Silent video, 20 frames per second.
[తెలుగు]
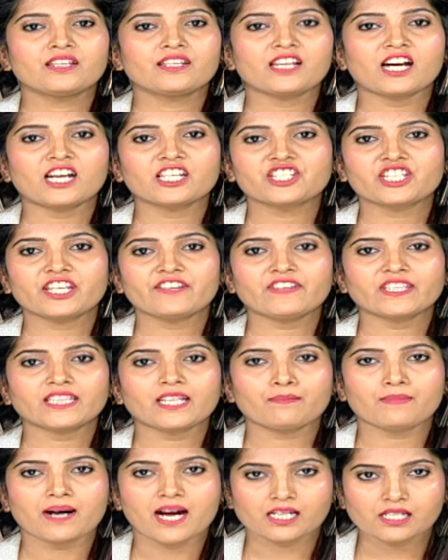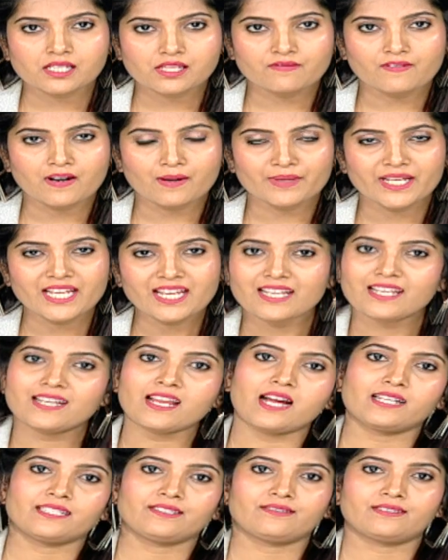నా జీవిత భాగస్వామి
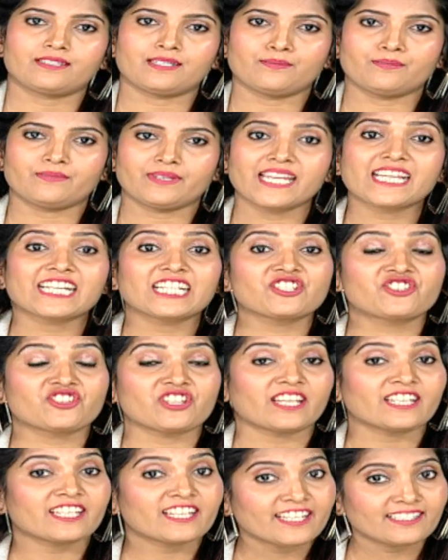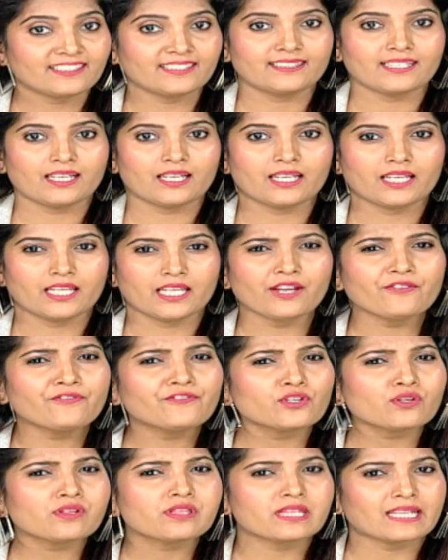నా ఇష్టం ఇక జరిగేది ఇదే
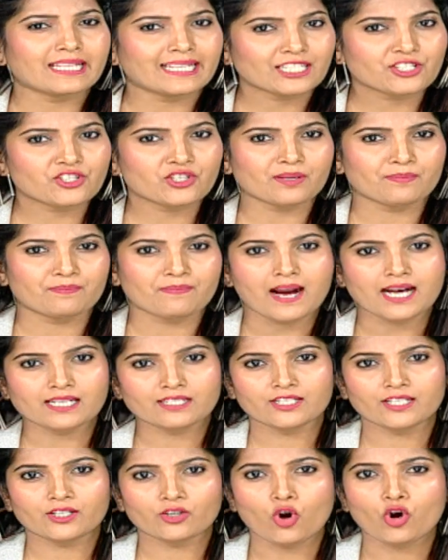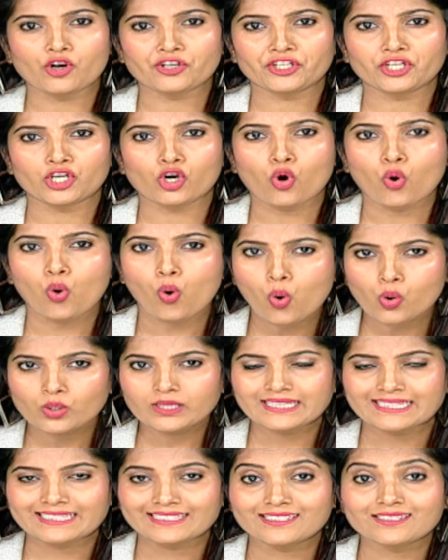ఇఫ్ యూ సెలెక్ట్ యువర్ పార్ట్నర్ ఆన్ యువర్
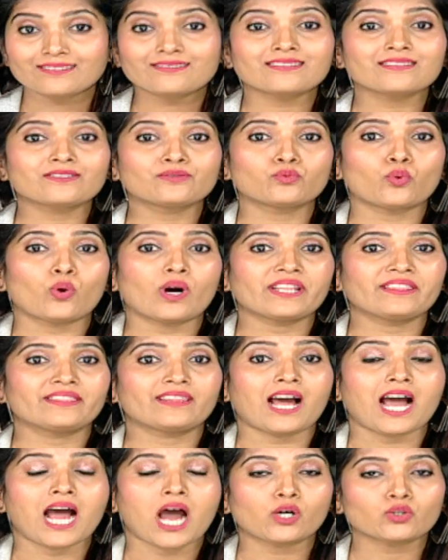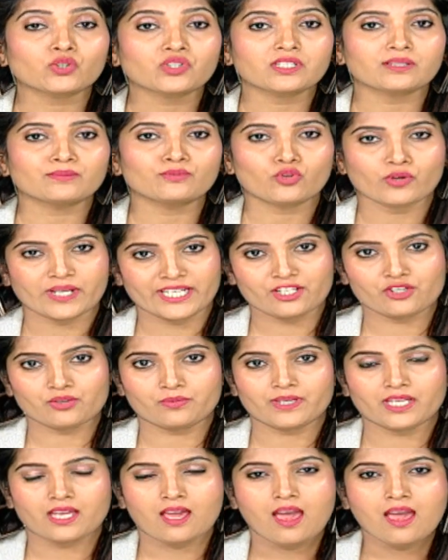ఓన్ దిస్ ఇస్ వాట్ ద అవుట్కమ్ గోయింగ్
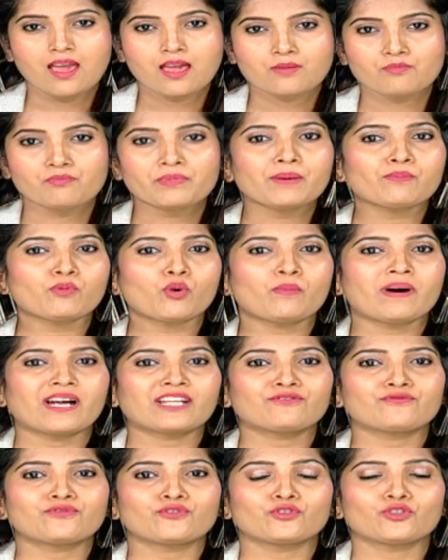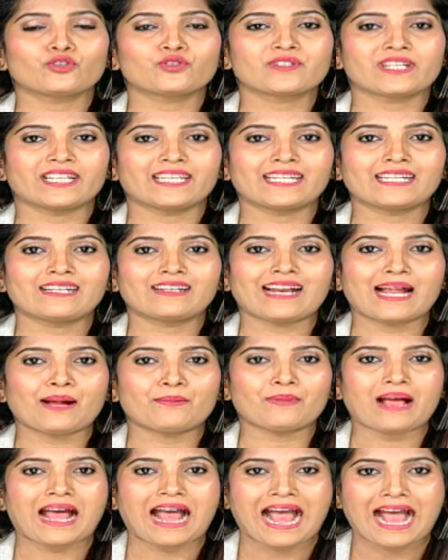టు బి మీ మొబైల్ ఫోన్లో
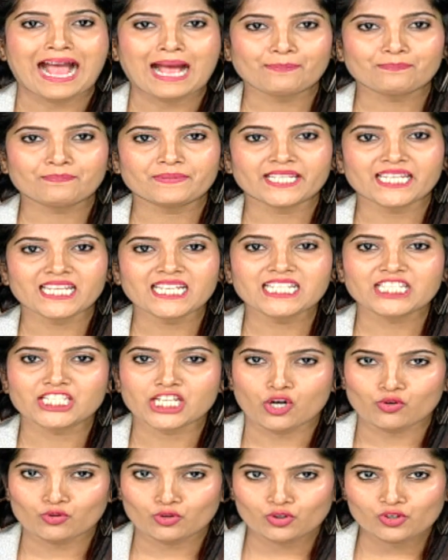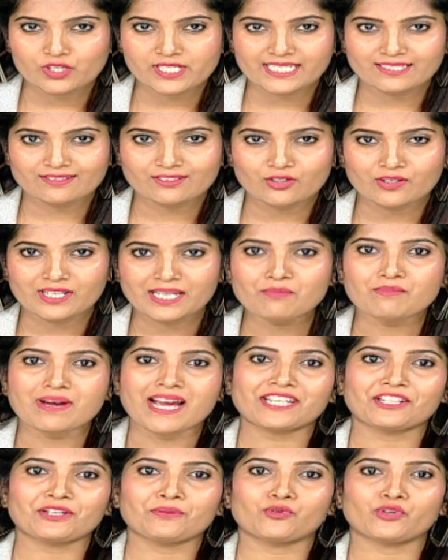టెలిగ్రామ్ యాప్ని డౌన్లోడ్ చేసుకొని
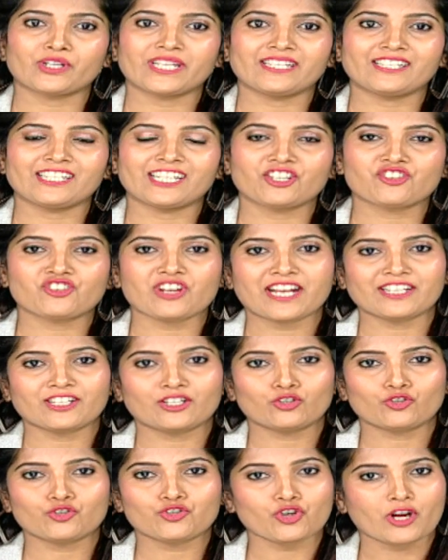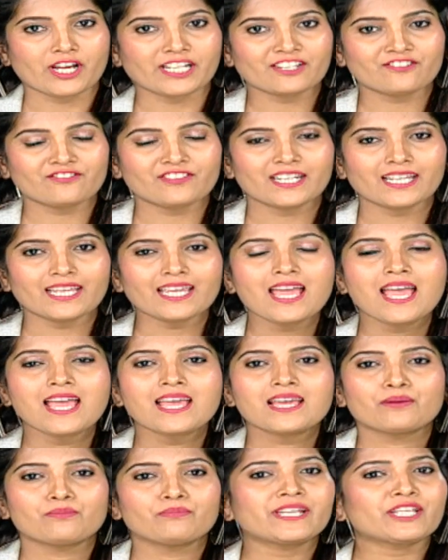మ్యాట్రిమోని ఇండియా ఛానల్లో జాయిన్ అవ్వండి
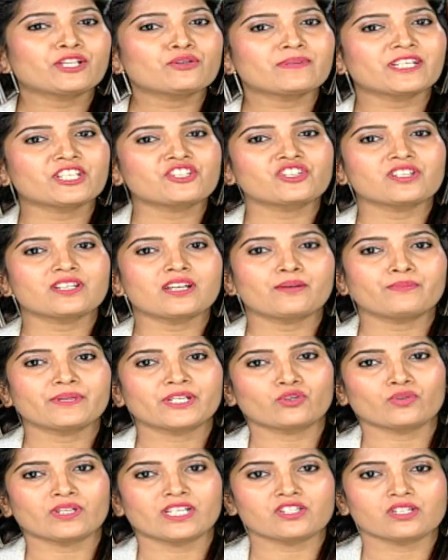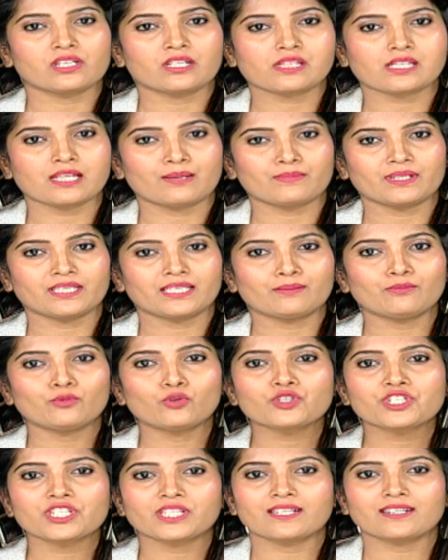మీరు మెచ్చిన మీకు నచ్చిన సంబంధం
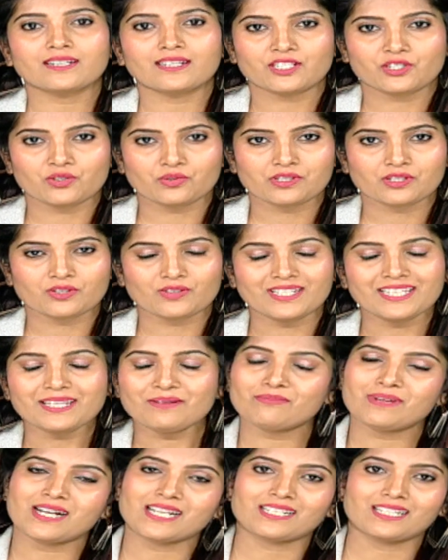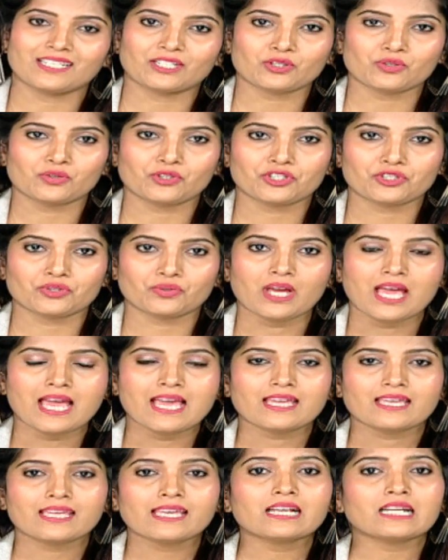ఉచితంగా చూసుకొని మాట్లాడుకోవచ్చు
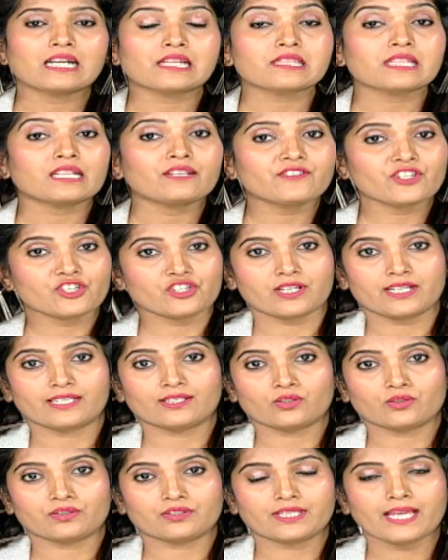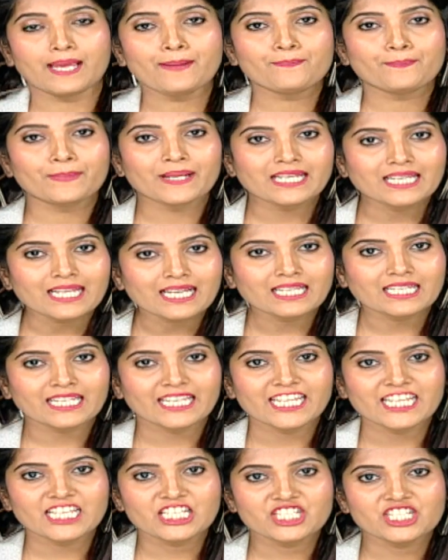ఇక అసలు విషయానికి వస్తే
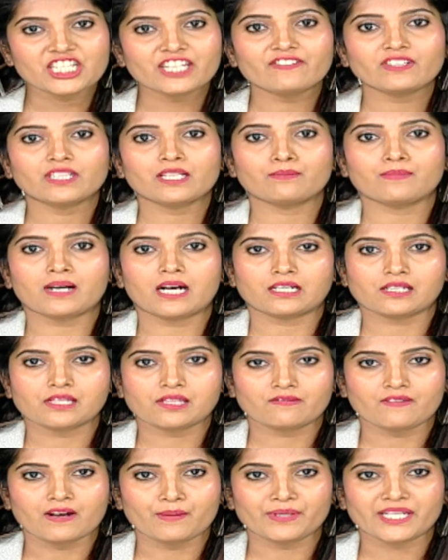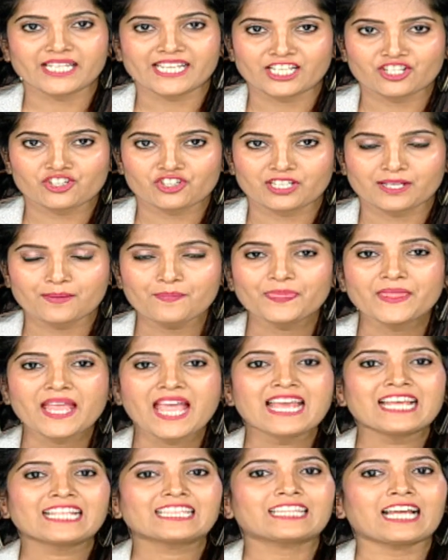పిల్లలకి జీవిత భాగస్వామిని ఎంచడం
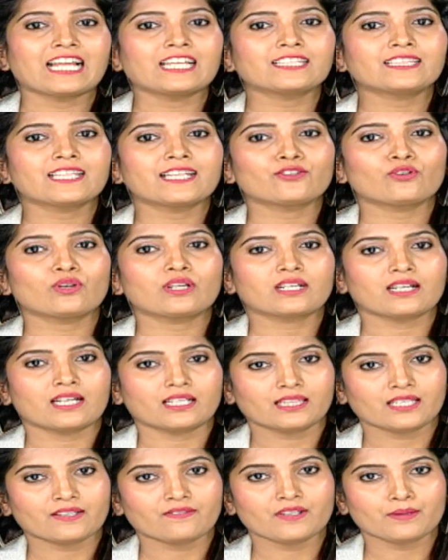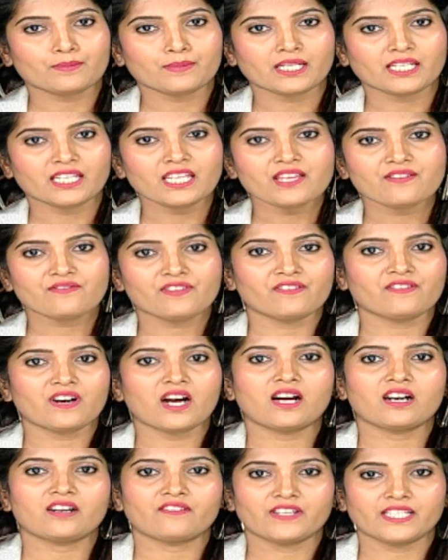తల్లిదండ్రుల కర్తవ్యమని
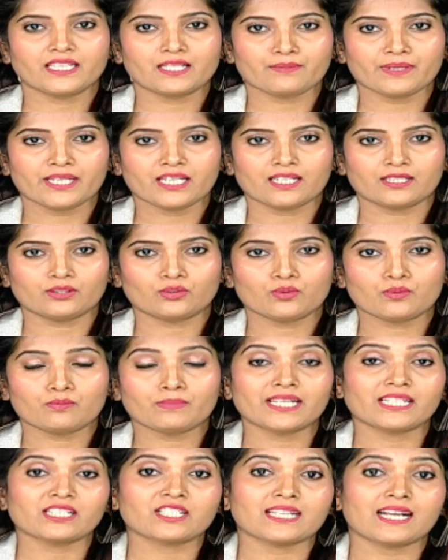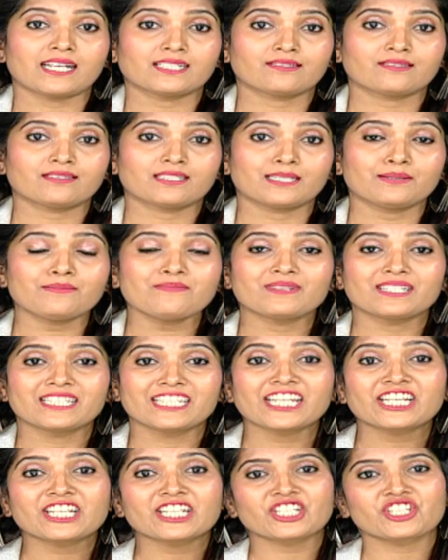వివాహ వేదమే కాదు మన శాస్త్రం
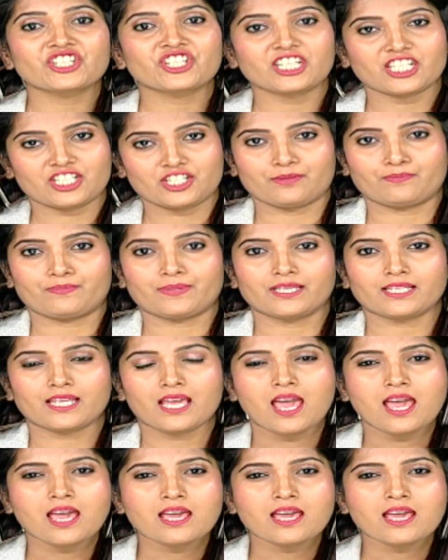నిక్కచ్చిగా చెప్పింది